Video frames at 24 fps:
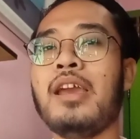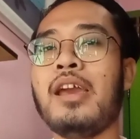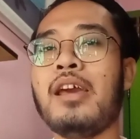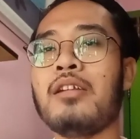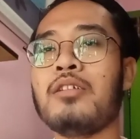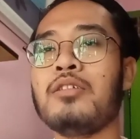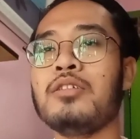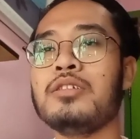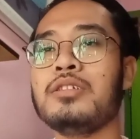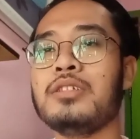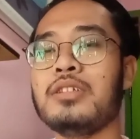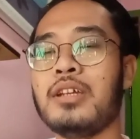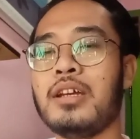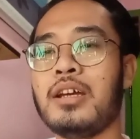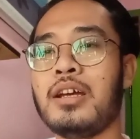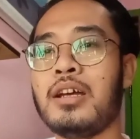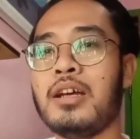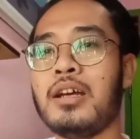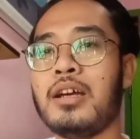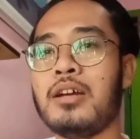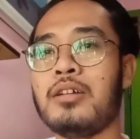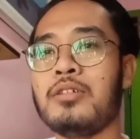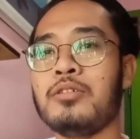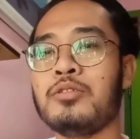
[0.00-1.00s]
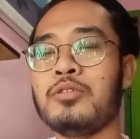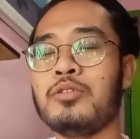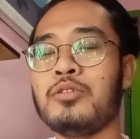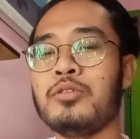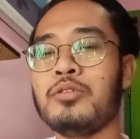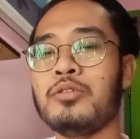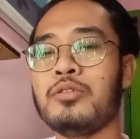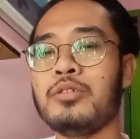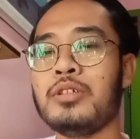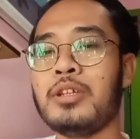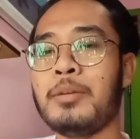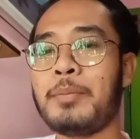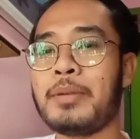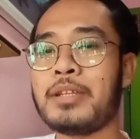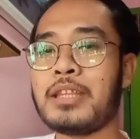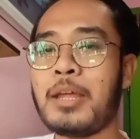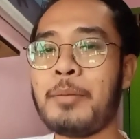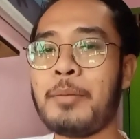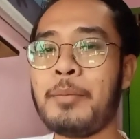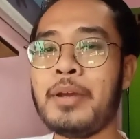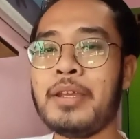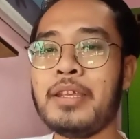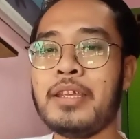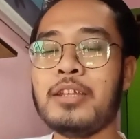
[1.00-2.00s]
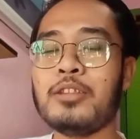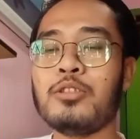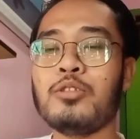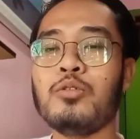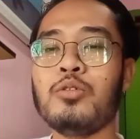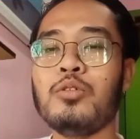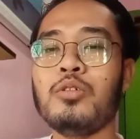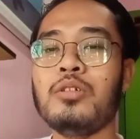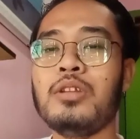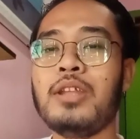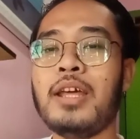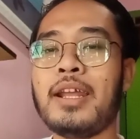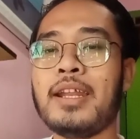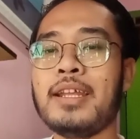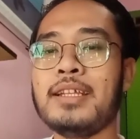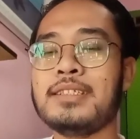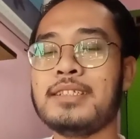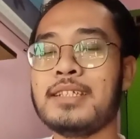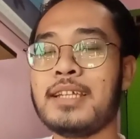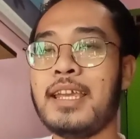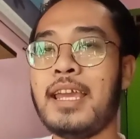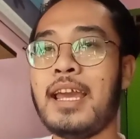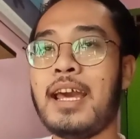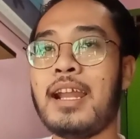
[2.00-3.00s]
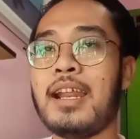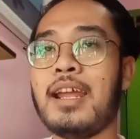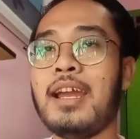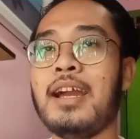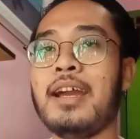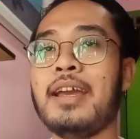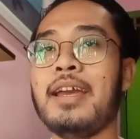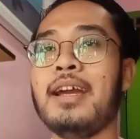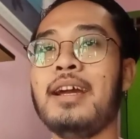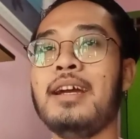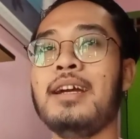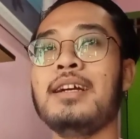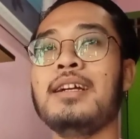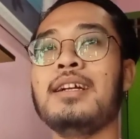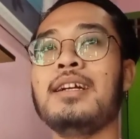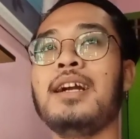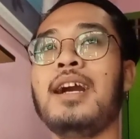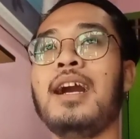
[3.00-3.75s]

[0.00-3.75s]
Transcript: Heros ya untuk yang pertama yaitu dari segi harga ya.